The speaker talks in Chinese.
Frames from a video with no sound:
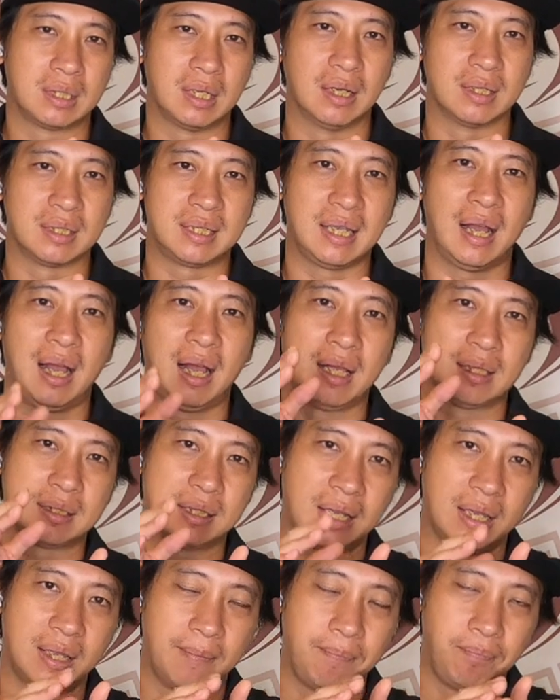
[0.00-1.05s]
这像他
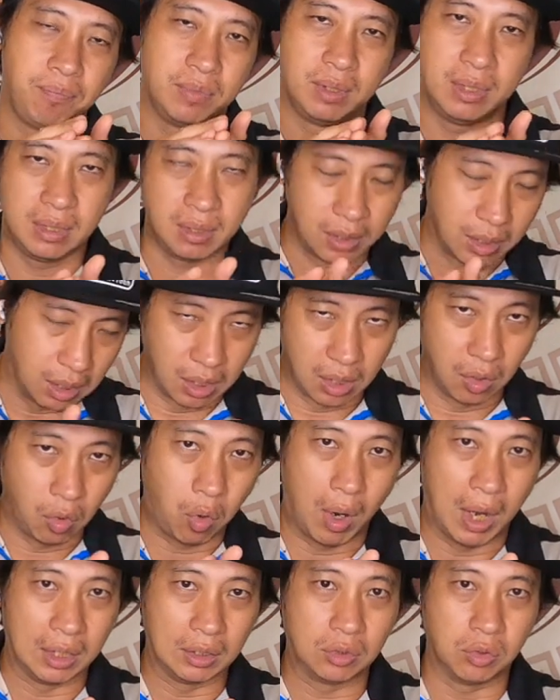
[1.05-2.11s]
在呃
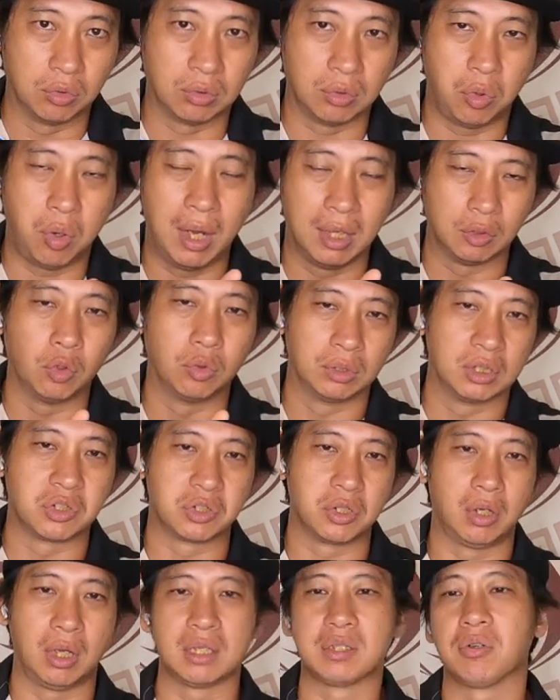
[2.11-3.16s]
晃动晃动的
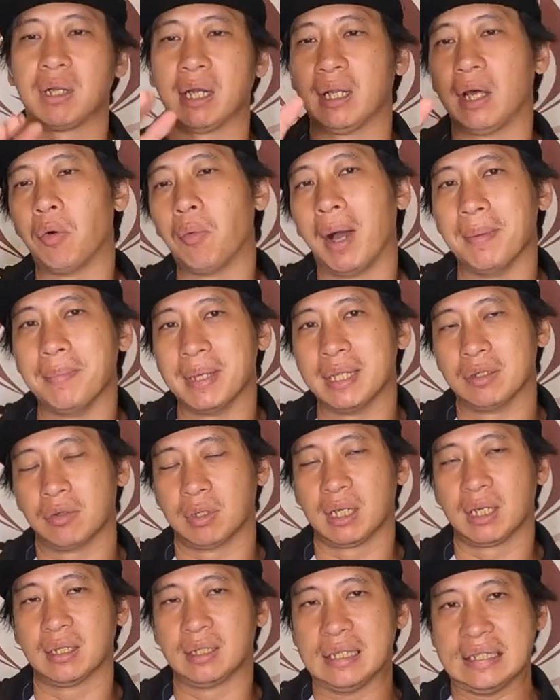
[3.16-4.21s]
时候，他就看到外面有
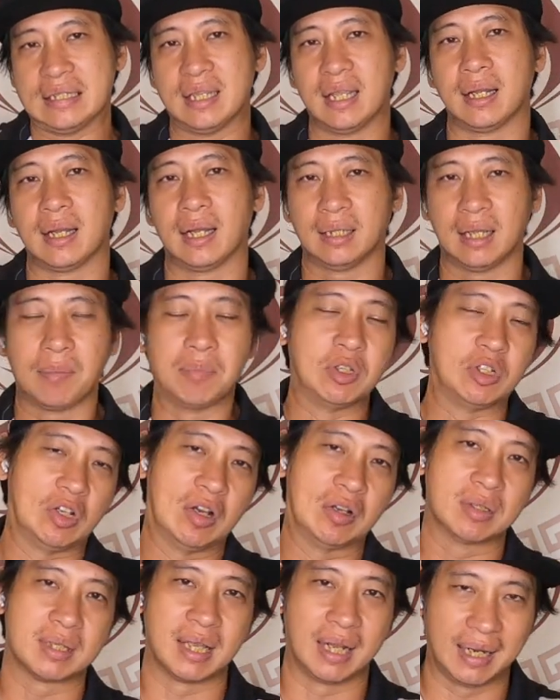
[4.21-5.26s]
那个电线杆，他必须
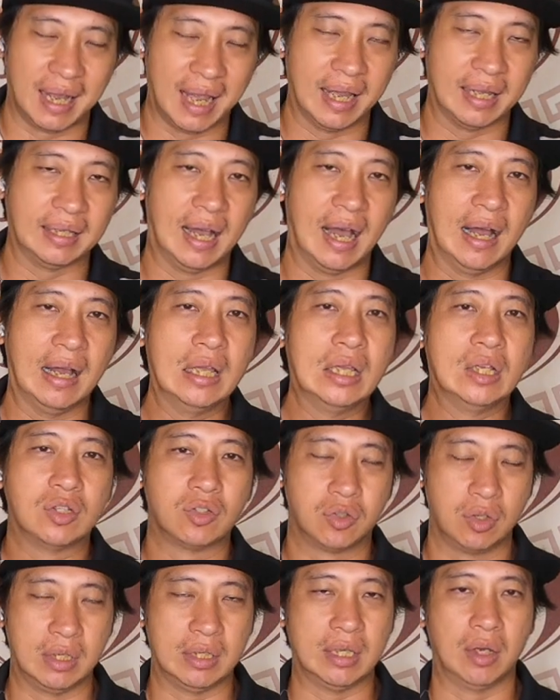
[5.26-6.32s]
要闪开它，
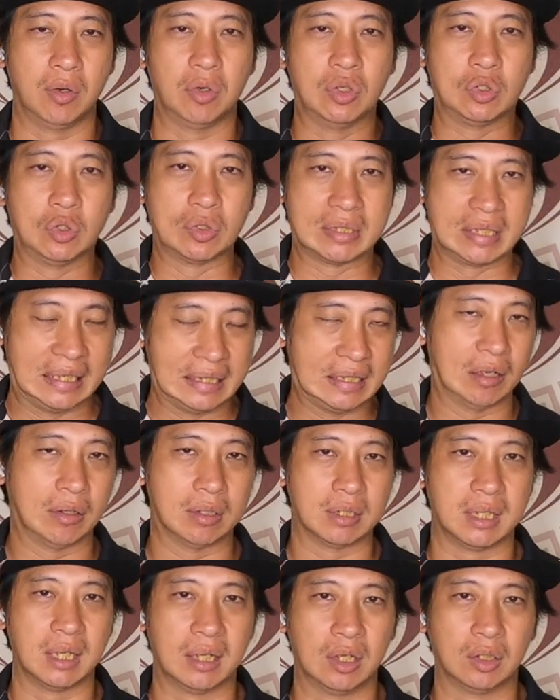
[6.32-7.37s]
所以也会做伸脚的
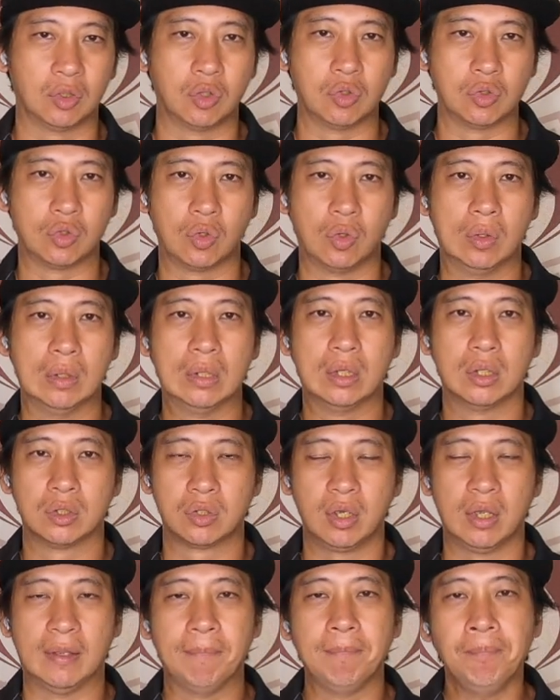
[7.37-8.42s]
这个动作。
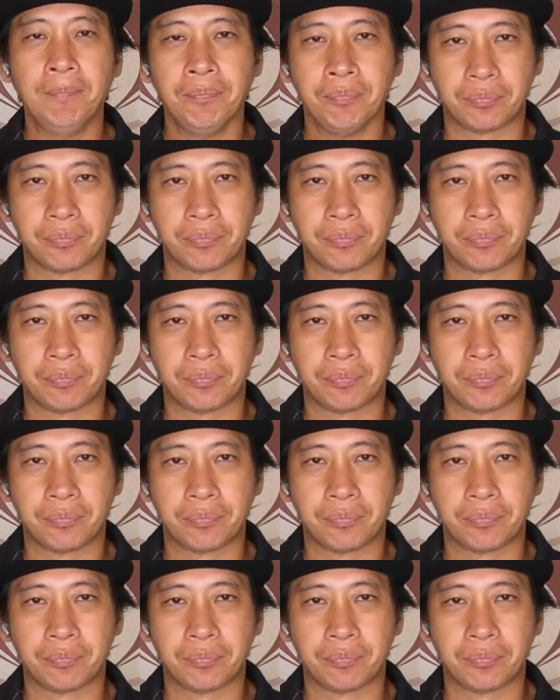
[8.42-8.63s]
所以